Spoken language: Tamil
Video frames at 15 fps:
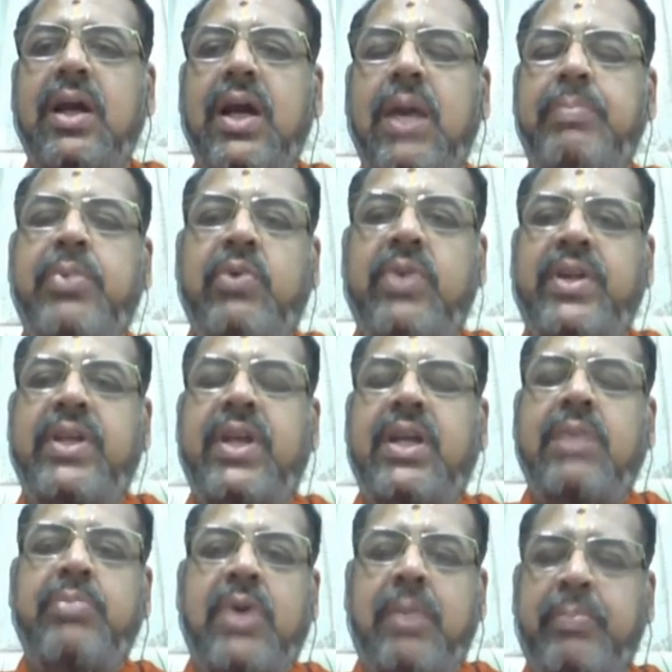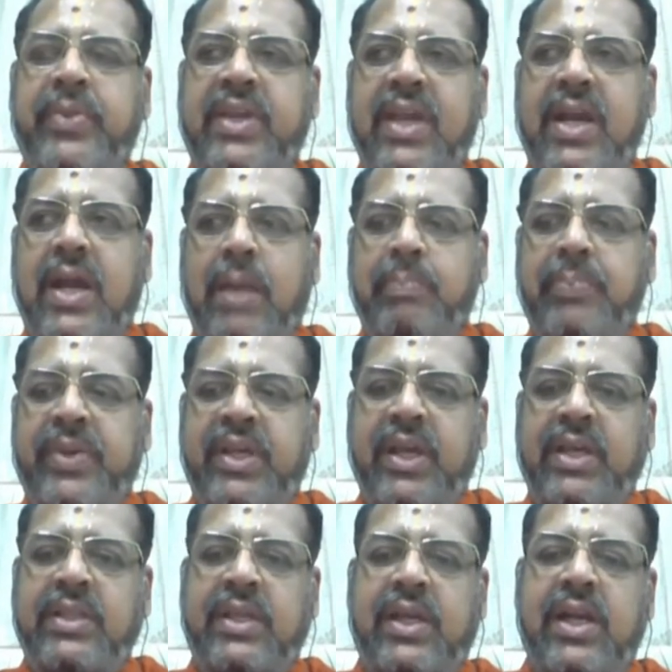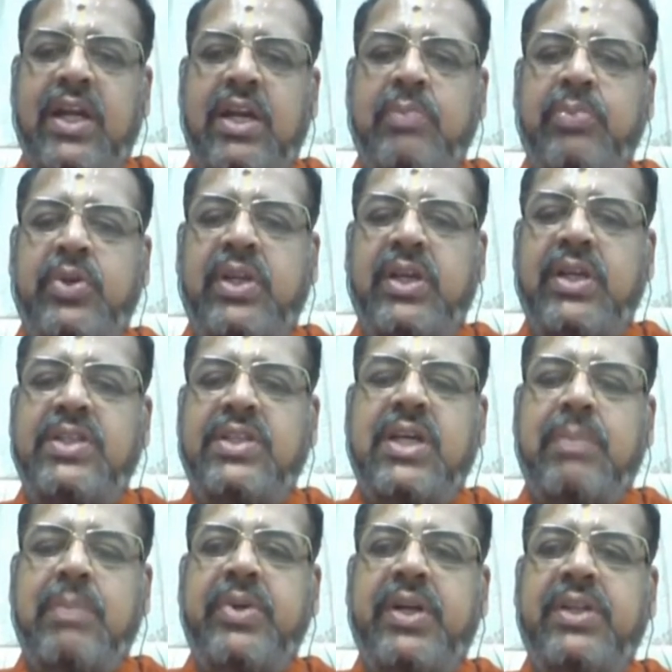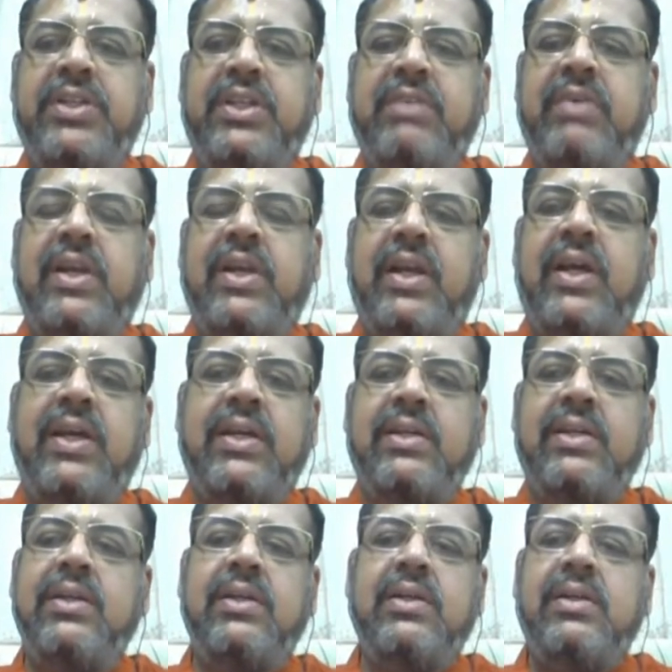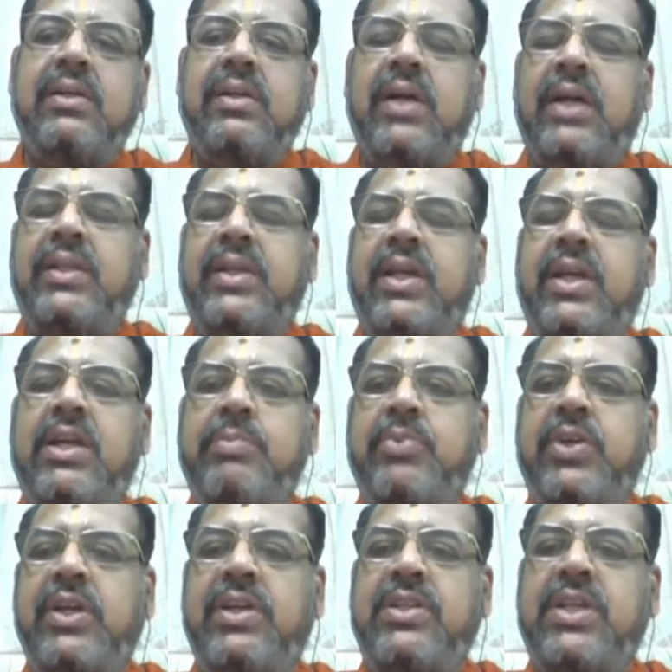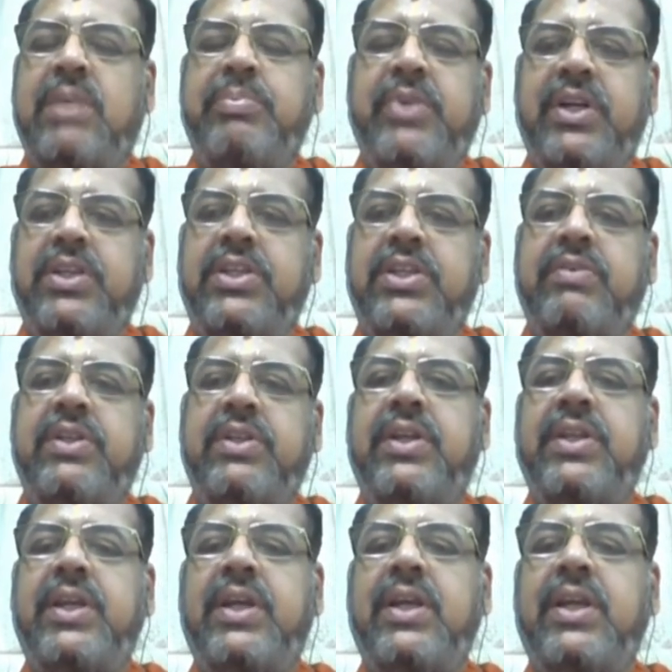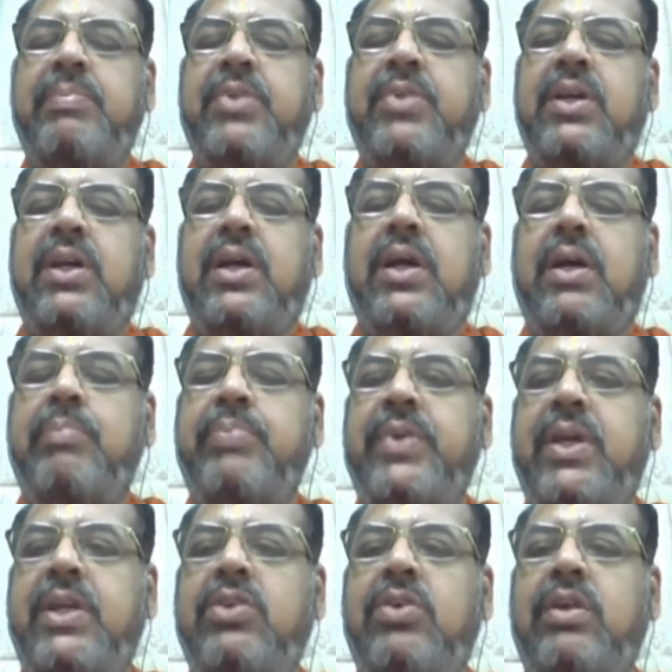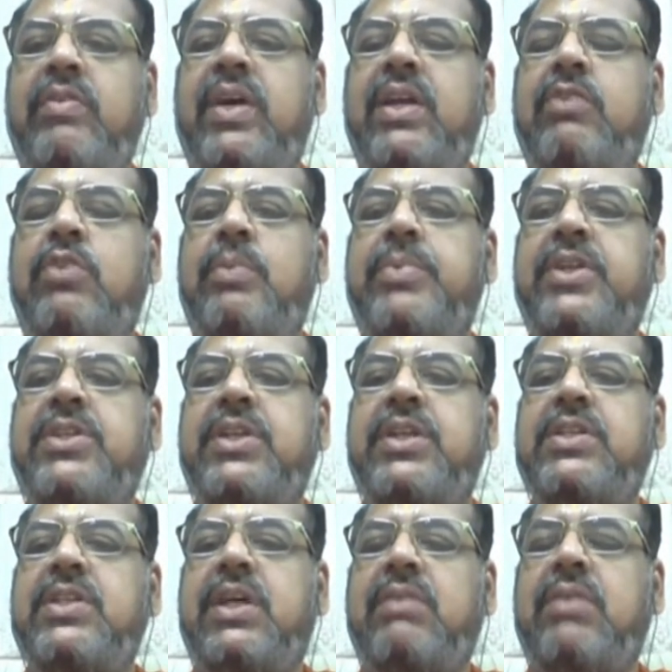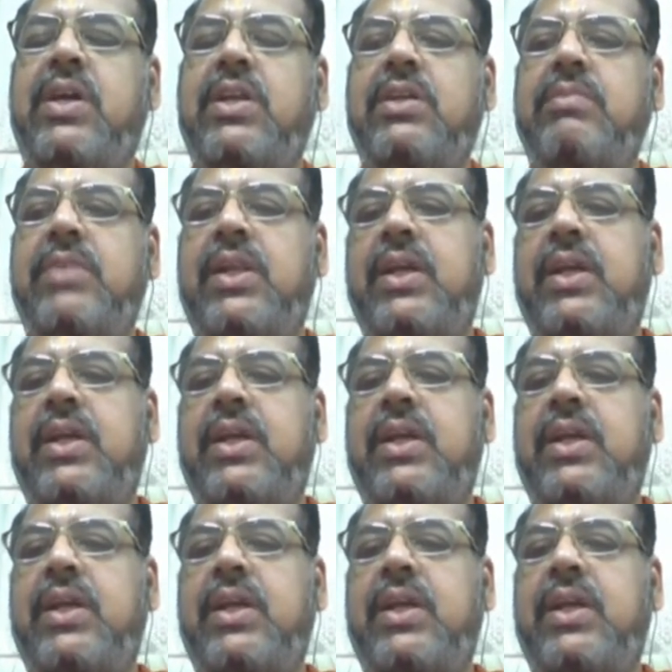அப்ப ஒண்டி எங்க அப்பயே அப்பயே இந்த ஏழு புள்ளி அஞ்சு அப்ப எடுத்துட்டு வரல அந்த ஏழு புள்ளி அஞ்சு அப்ப எடுத்துட்டு வந்திருந்தீங்கன்னா அப்பயே இன்னொரு வேற ஒரு பிரச்சனை சால்வ் ஆயிருக்கும்